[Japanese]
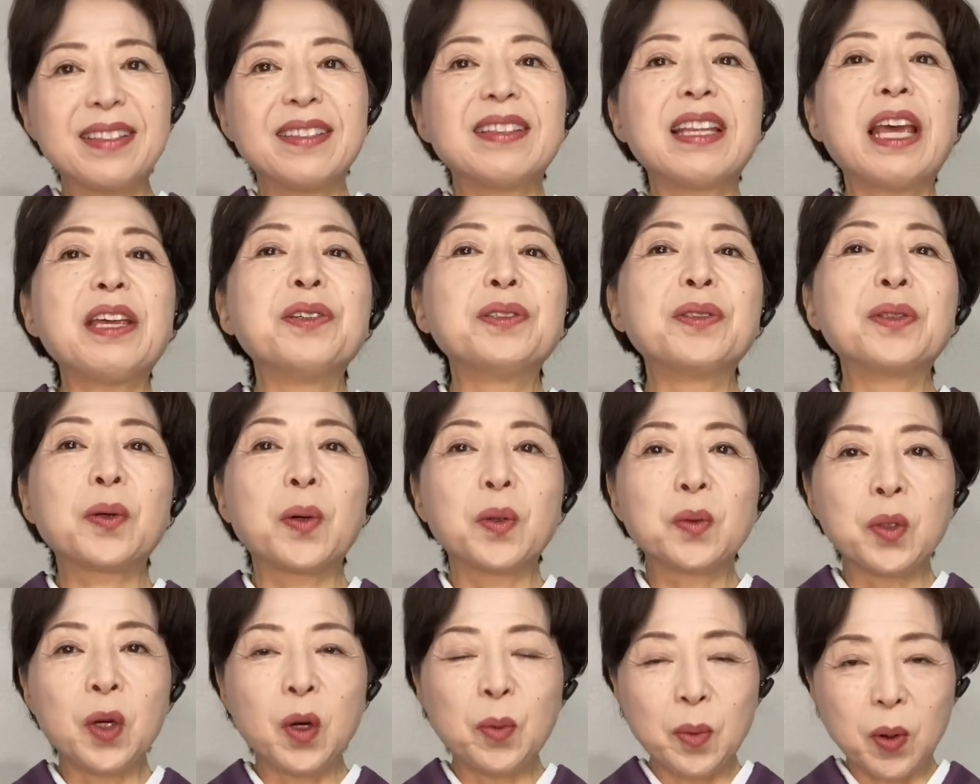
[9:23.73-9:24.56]
ていうこ
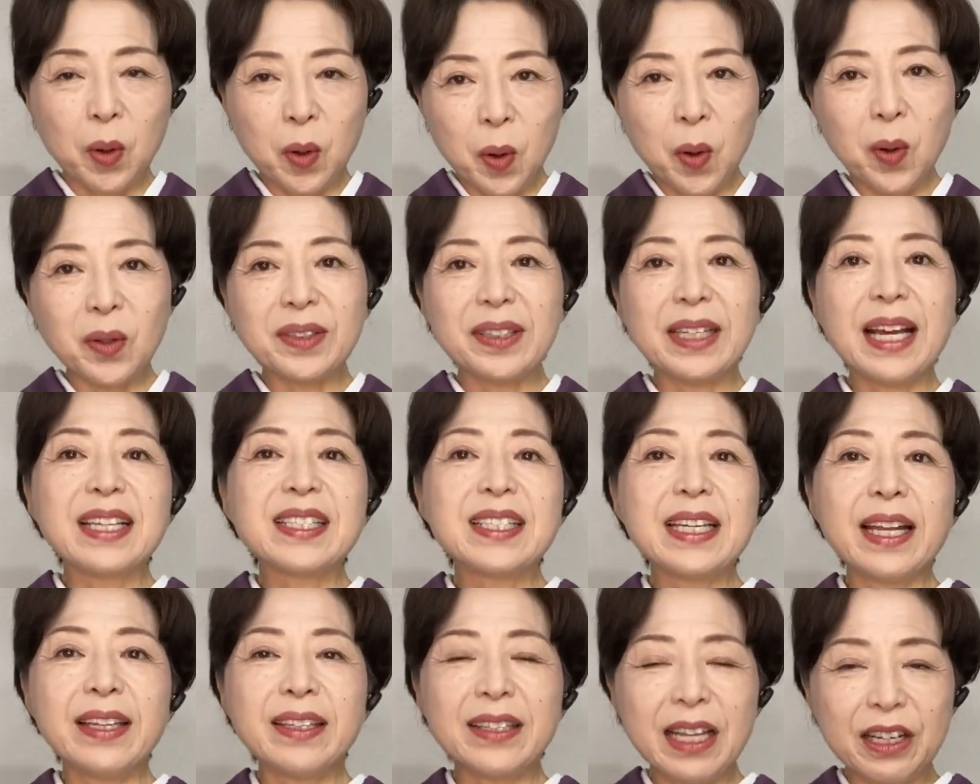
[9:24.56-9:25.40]
とをな
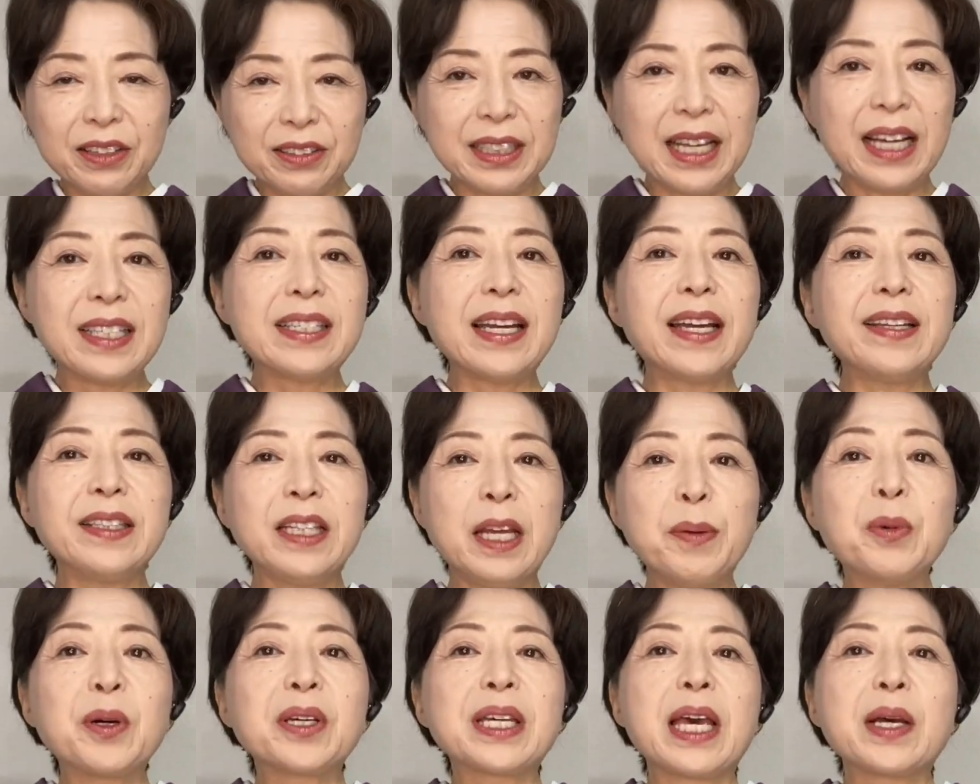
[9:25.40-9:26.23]
さってくださっ
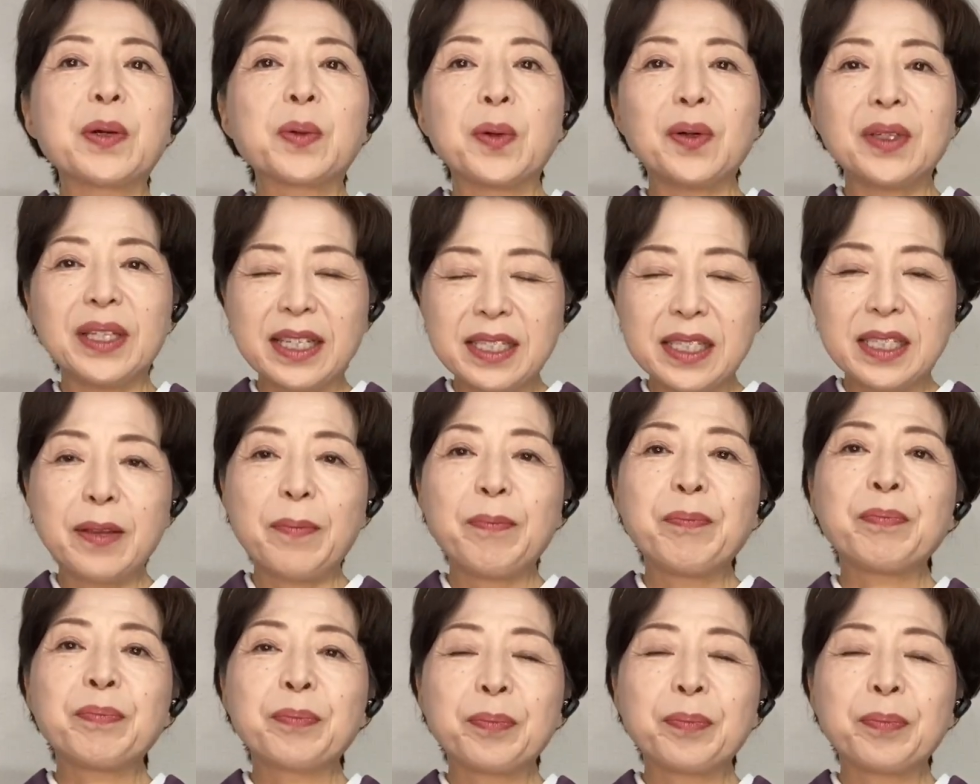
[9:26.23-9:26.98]
ても結構です。